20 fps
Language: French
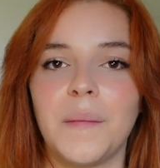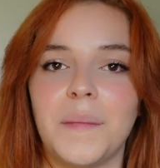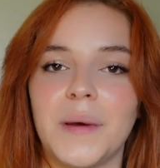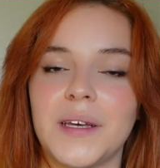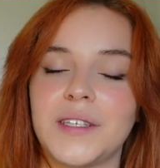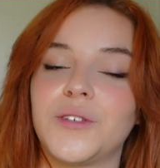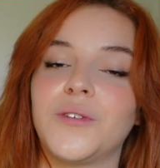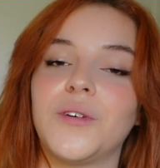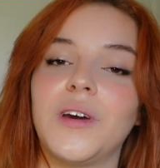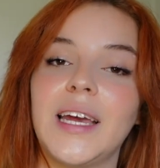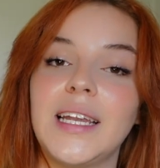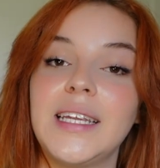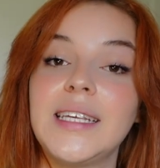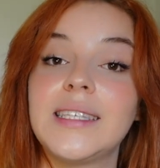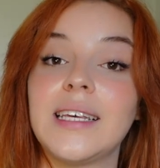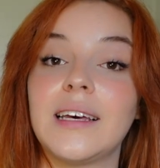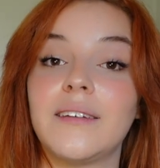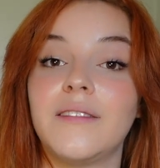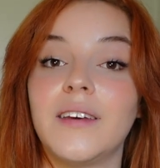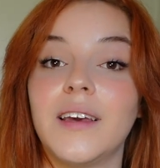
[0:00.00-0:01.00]
Parce que
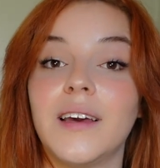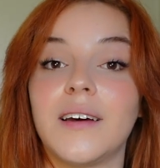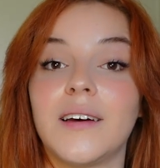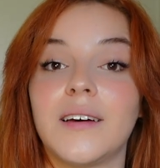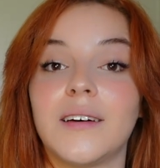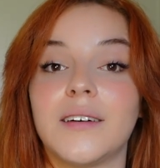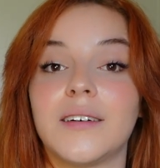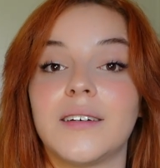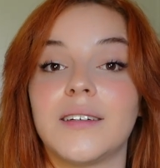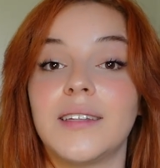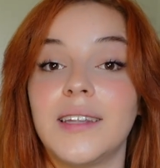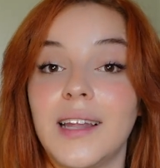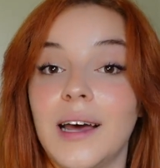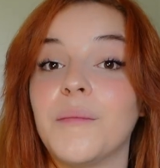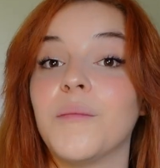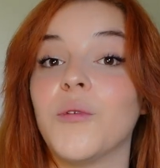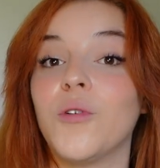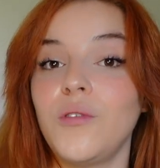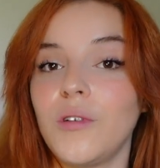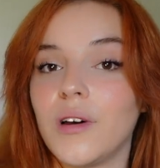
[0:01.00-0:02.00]
Alice avait un
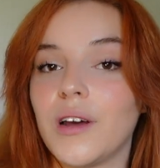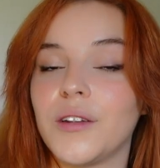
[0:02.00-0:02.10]
amant,